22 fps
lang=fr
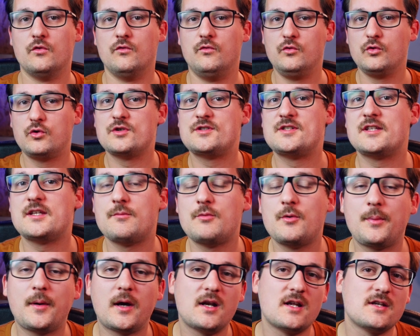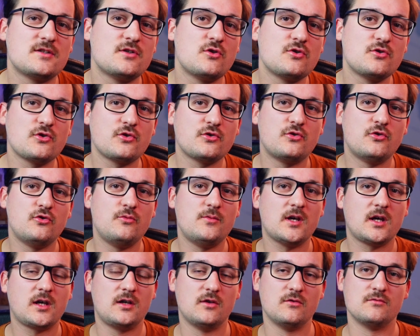Vu que c'est à peu près la seule source de
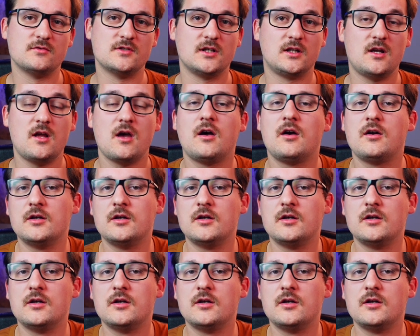lumière qui nous éclaire,